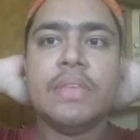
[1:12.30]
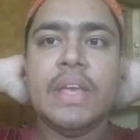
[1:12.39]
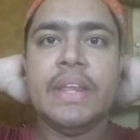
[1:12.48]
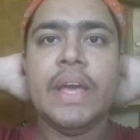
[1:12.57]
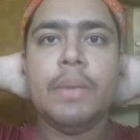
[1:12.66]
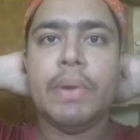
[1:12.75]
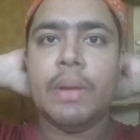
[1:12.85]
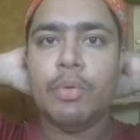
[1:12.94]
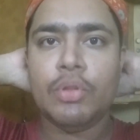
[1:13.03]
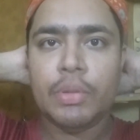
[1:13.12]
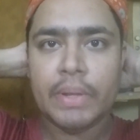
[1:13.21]
ஸ்கின் uh, கேர்
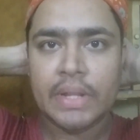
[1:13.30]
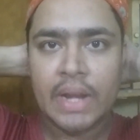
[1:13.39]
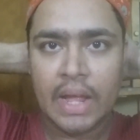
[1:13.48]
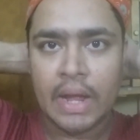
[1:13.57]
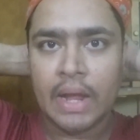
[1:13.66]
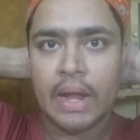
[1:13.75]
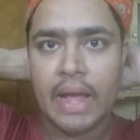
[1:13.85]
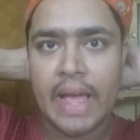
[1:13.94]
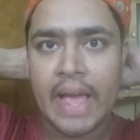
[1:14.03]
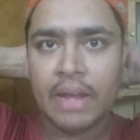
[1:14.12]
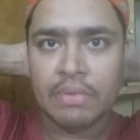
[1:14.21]
பண்ணும்போது வந்து பார்த்திங்கன்னா
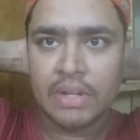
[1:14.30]
ஹேர்